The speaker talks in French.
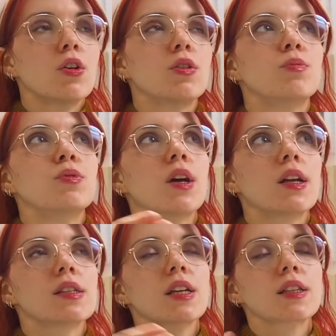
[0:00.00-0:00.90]
au bout
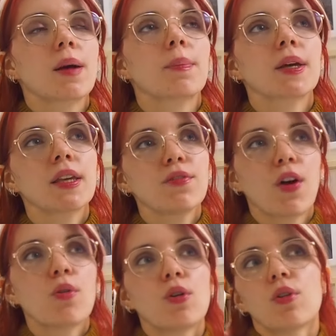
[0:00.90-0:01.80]
d'un certain prix,
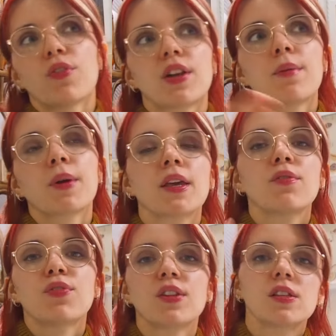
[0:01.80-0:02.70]
enfin en fait les prix
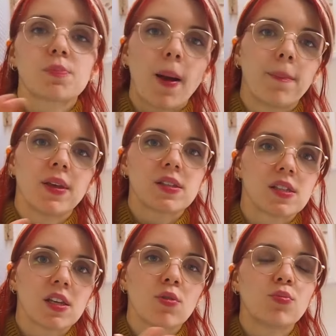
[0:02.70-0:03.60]
finissent par
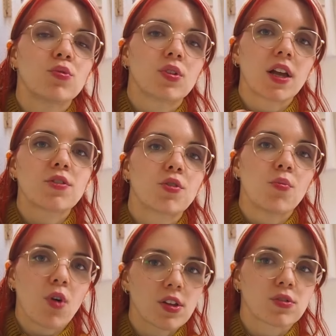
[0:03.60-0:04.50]
baisser au bout de quelques
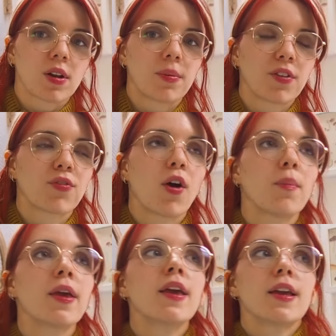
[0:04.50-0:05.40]
mois sur la plateforme.